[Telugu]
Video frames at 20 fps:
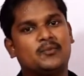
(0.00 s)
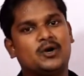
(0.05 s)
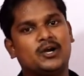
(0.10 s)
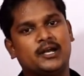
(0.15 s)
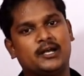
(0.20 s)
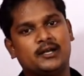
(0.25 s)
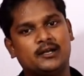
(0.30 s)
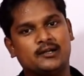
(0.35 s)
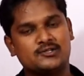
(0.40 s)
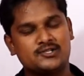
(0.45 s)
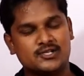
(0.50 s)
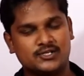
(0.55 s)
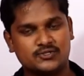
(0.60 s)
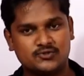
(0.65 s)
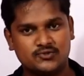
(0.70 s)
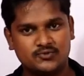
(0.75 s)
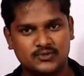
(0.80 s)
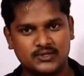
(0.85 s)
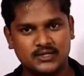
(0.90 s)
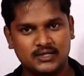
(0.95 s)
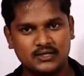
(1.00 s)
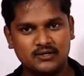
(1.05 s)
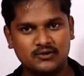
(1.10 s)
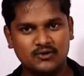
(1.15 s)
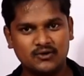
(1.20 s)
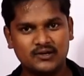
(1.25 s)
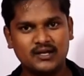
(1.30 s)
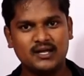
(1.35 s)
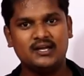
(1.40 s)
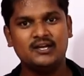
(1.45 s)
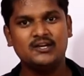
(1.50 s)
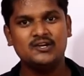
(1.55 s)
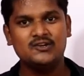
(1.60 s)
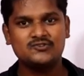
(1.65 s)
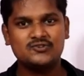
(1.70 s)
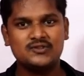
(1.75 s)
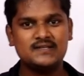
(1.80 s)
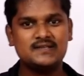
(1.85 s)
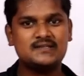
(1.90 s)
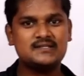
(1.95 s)
మానిటరింగ్ చేస్తూ ఉంది ఓకే
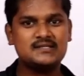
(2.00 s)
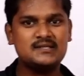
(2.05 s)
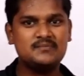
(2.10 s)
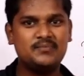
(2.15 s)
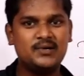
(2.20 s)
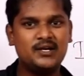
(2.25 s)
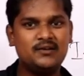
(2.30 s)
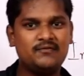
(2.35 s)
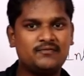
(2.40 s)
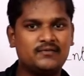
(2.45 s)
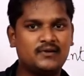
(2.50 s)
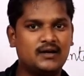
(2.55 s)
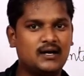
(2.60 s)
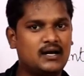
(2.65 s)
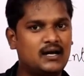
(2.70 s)
సో దిస్ ఈస్ ది బ్రీఫ్